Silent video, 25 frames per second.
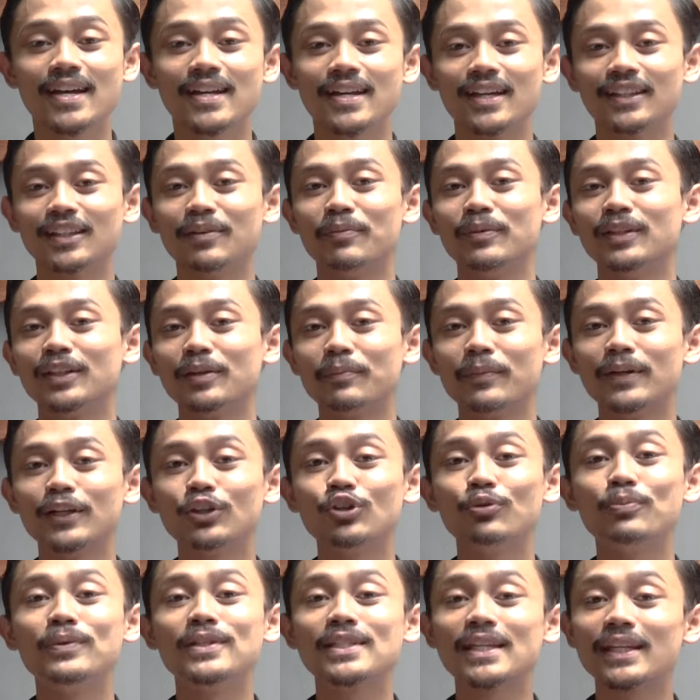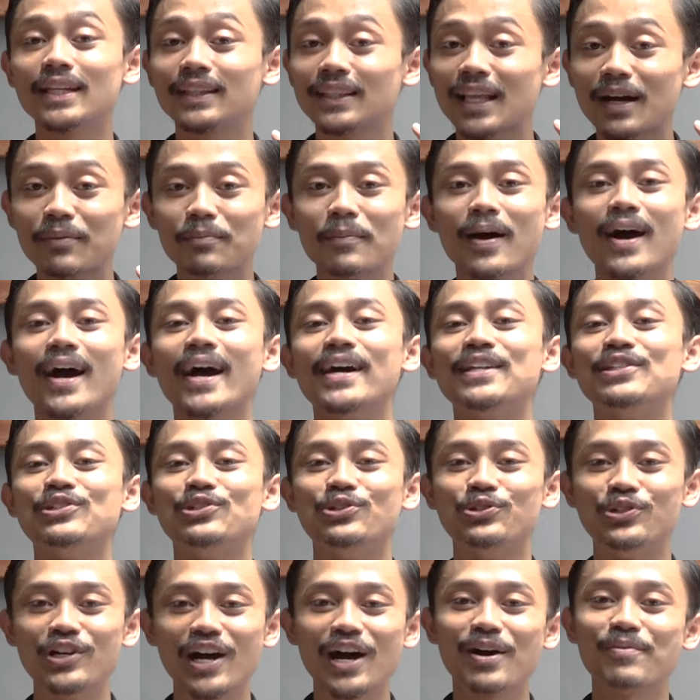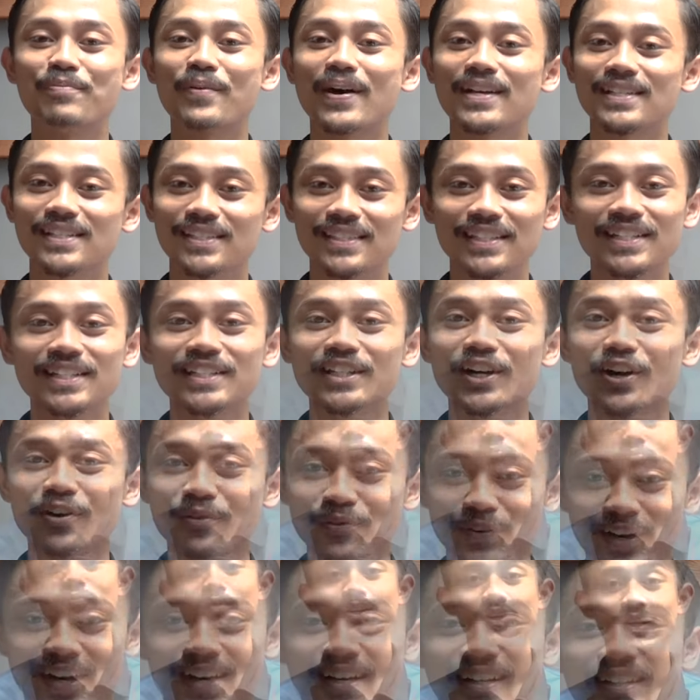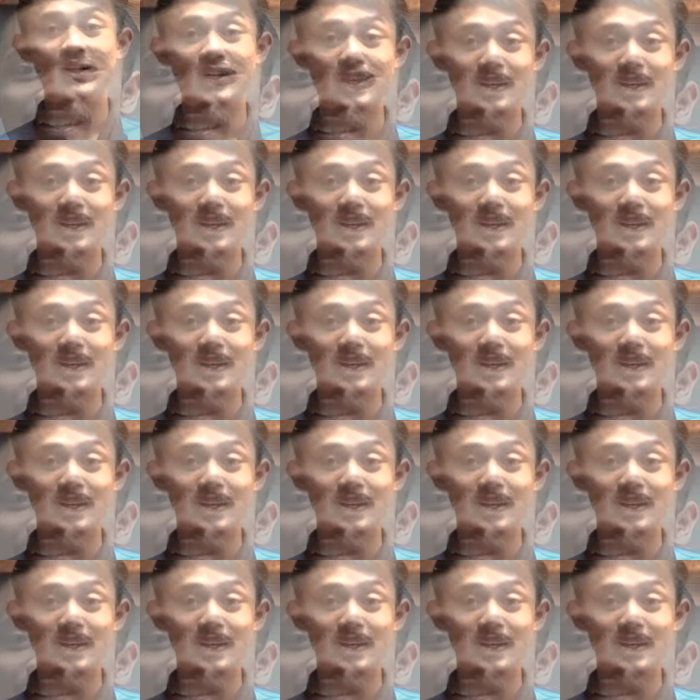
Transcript: Dan teman-teman itu bisa ditambahkan juga pastinya Om ya.